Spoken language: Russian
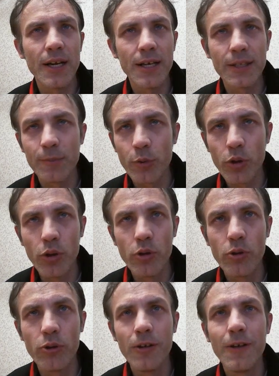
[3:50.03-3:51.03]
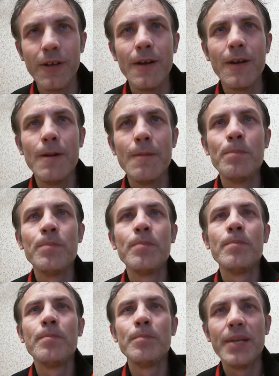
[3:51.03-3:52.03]
к этому ролику.
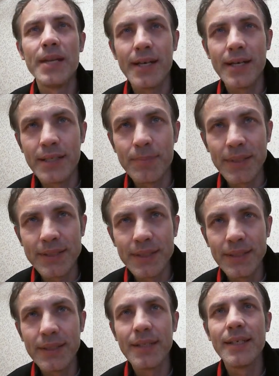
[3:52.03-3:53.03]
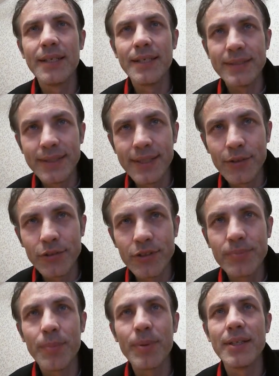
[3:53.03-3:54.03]
Переходите по ссылке, регистрируйтесь,
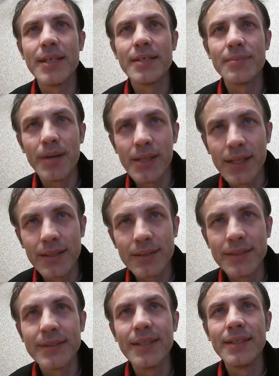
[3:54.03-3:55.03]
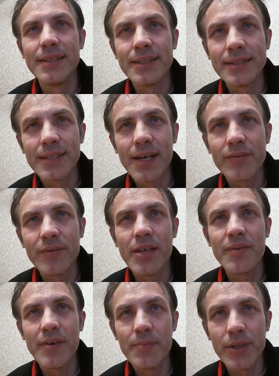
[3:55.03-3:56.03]
пополняйте баланс, делайте ставку и
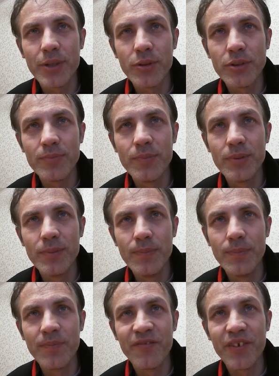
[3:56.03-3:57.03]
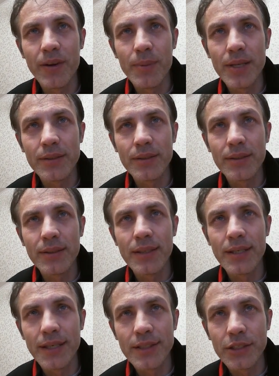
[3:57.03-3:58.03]
вам придет фрибет
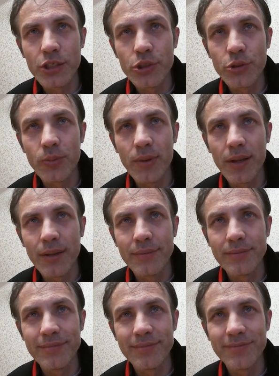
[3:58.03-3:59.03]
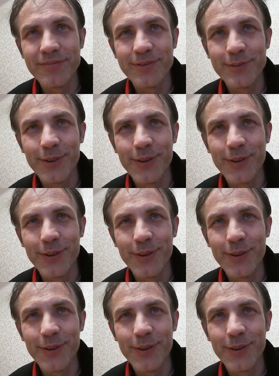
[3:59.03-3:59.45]
10 тысяч рублей. Все.